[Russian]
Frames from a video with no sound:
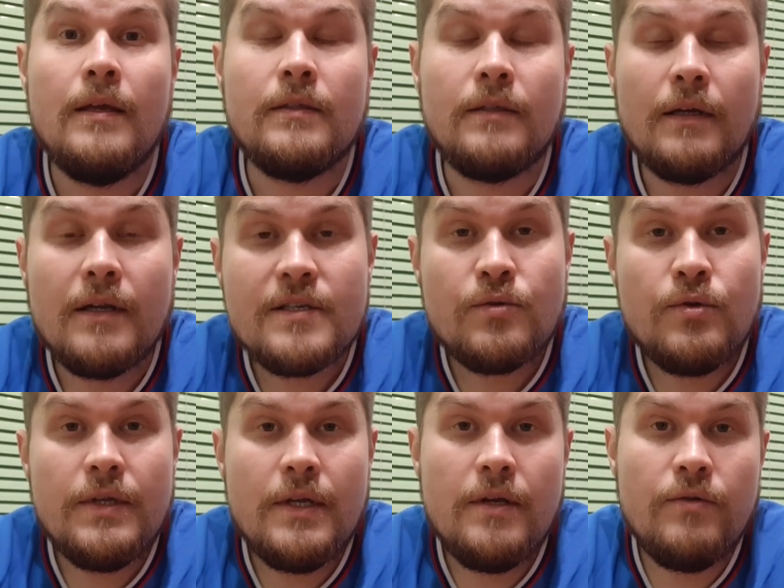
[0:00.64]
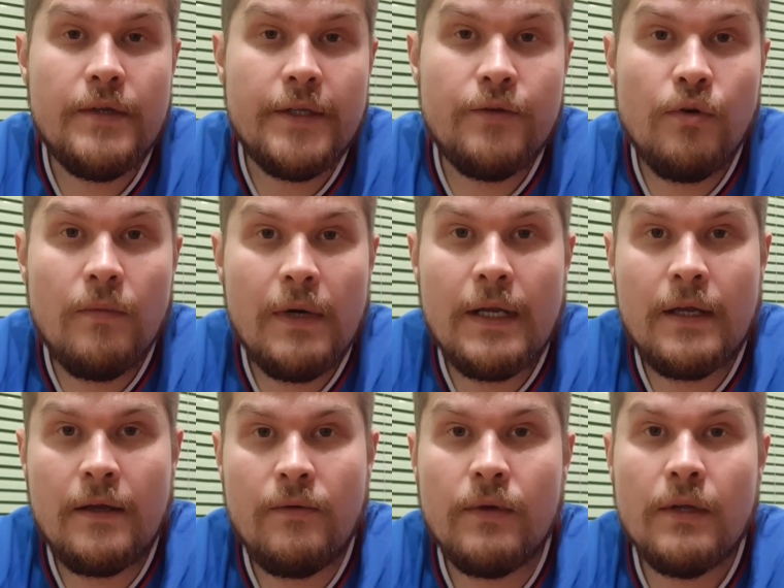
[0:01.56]
Здравствуйте, люди
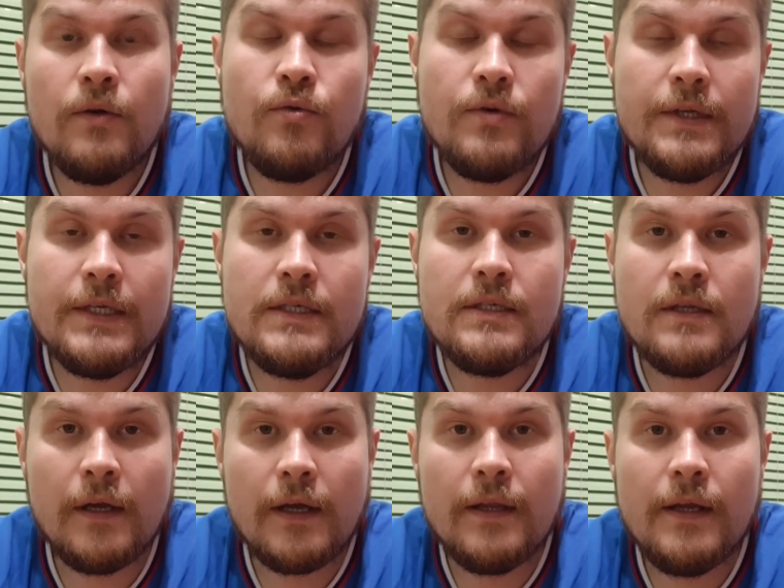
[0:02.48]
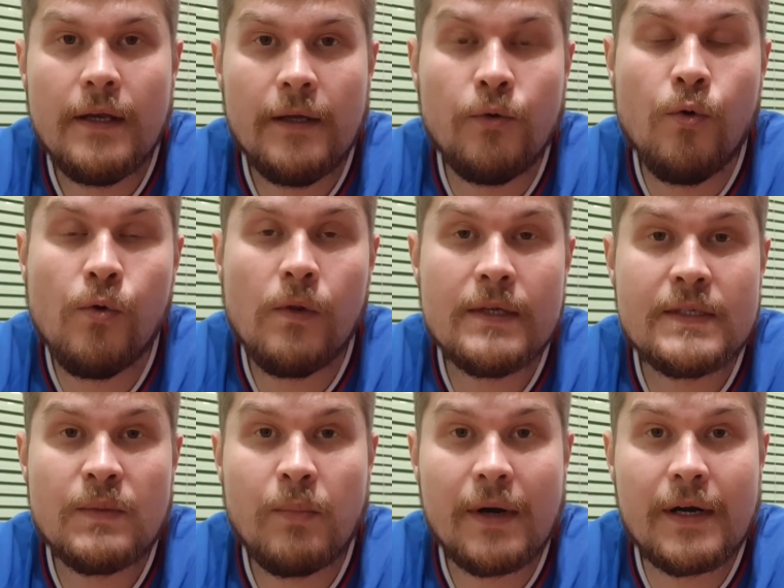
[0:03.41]
добрые! Вы находитесь на канале
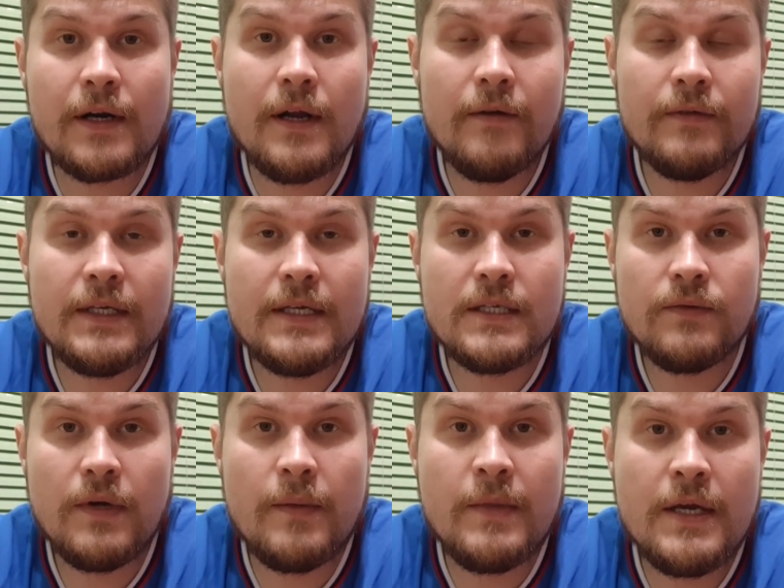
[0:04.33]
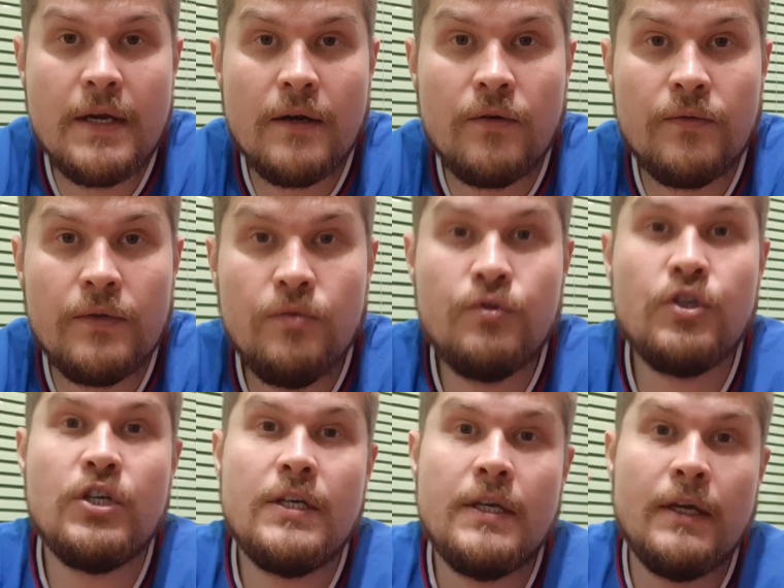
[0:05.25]
«Голос правды» и с вами я,
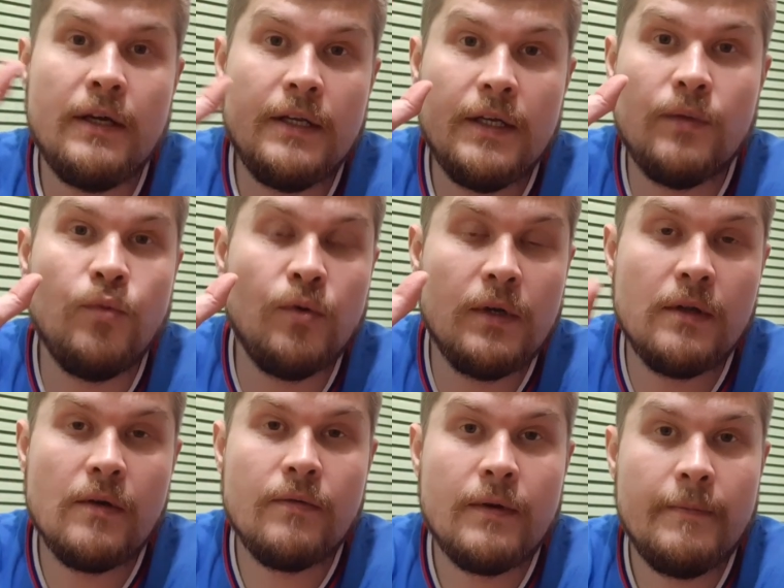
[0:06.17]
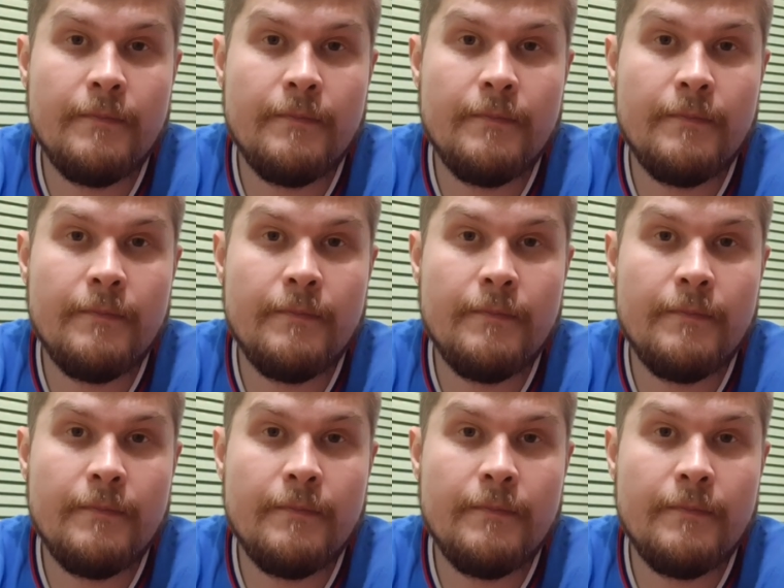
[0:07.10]
ведущий Олег Бурылов.